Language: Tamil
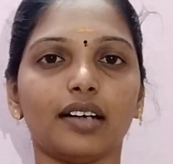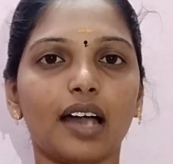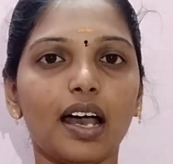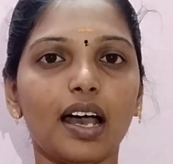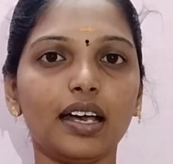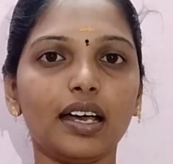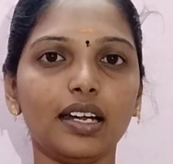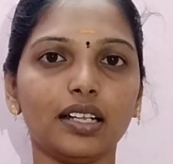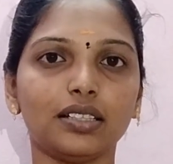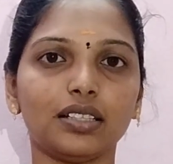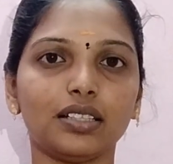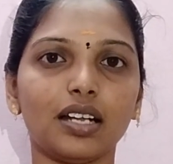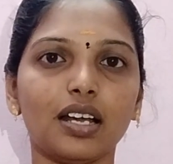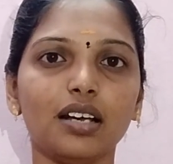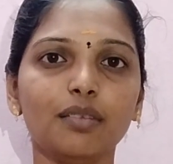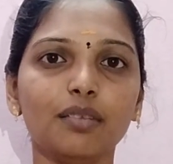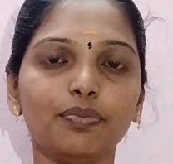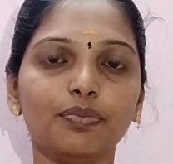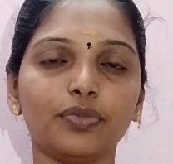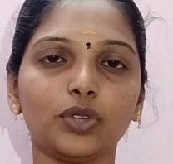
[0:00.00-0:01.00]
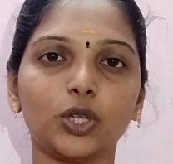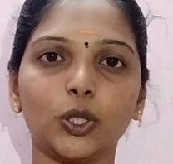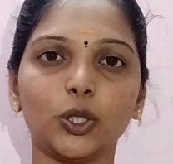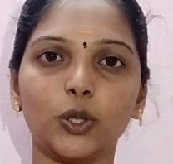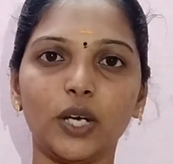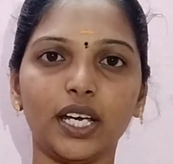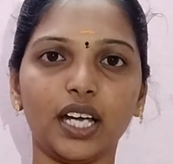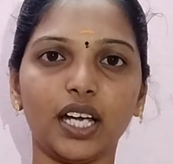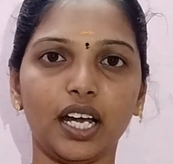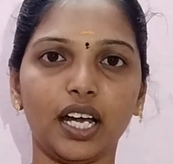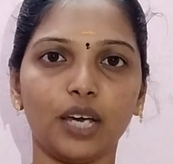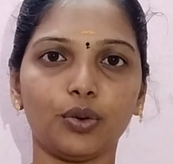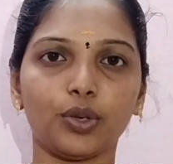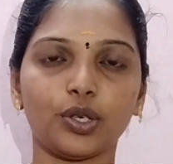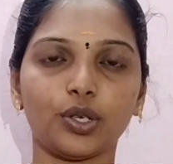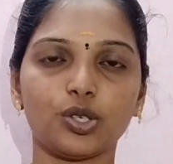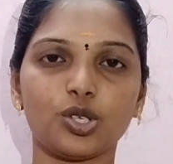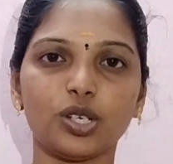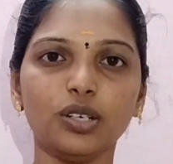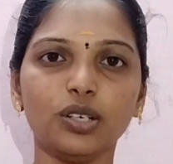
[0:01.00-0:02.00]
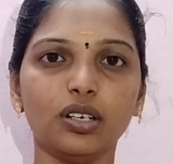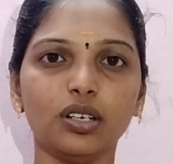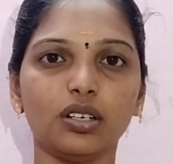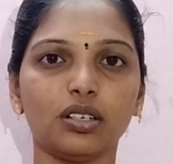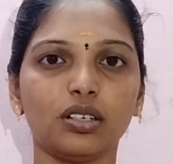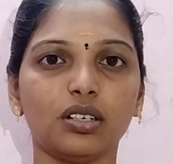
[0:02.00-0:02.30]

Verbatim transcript: நகரத்தில் துணிக்கடை ஒன்று